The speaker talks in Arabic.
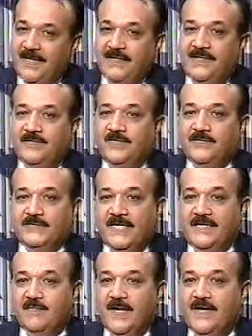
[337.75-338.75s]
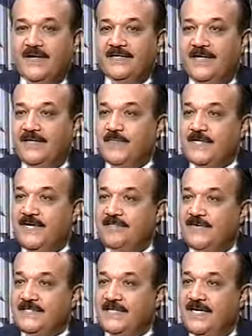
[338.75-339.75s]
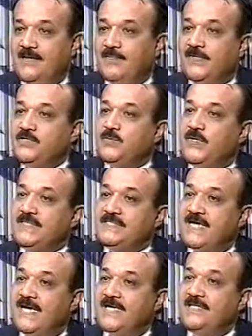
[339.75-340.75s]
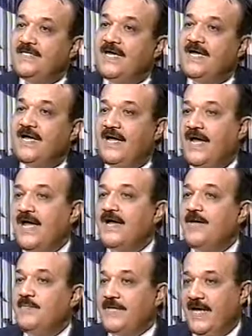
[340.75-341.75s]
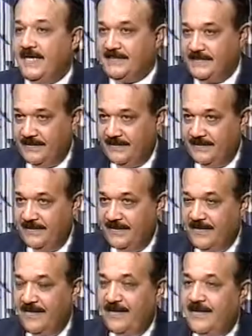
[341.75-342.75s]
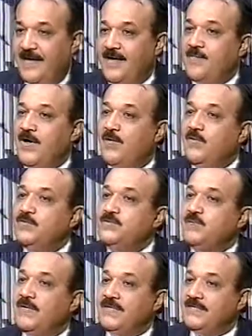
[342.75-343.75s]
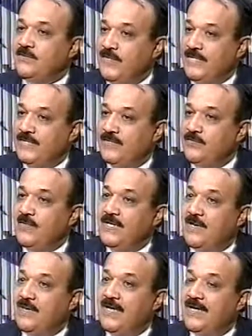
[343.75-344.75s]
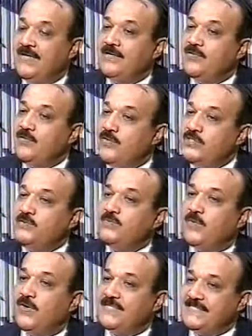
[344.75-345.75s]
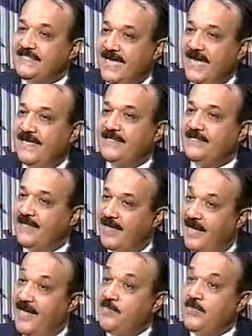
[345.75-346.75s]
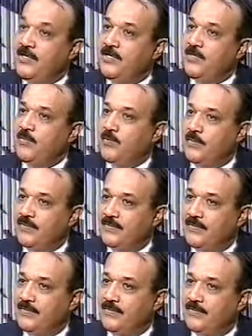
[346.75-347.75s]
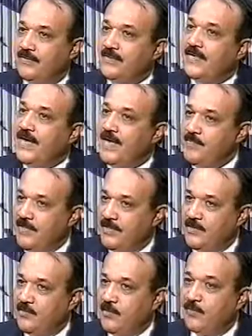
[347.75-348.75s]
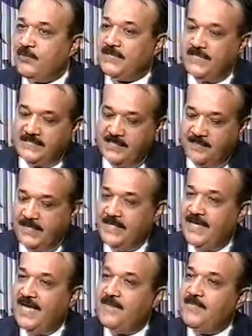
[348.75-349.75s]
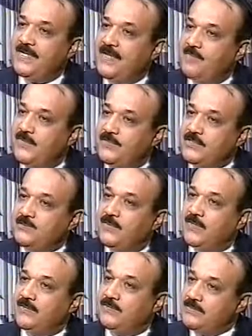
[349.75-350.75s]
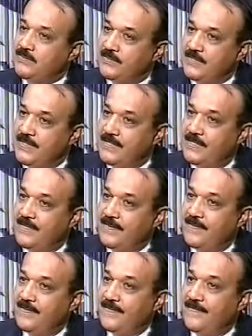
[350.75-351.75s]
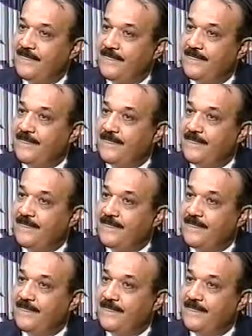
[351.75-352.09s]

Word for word: برضو سعيد معاك ان احنا بنتكلم في هذا الكلام الاصبع الزائد ده حاجه من حاجتين يا اما اصبع نوعين النوع الاولاني اصبع زائد كامل النمو كامل النمو ملتصق بالكامل جنب الاصبع الخنصر حضرتك قصدك كامل النمو يعني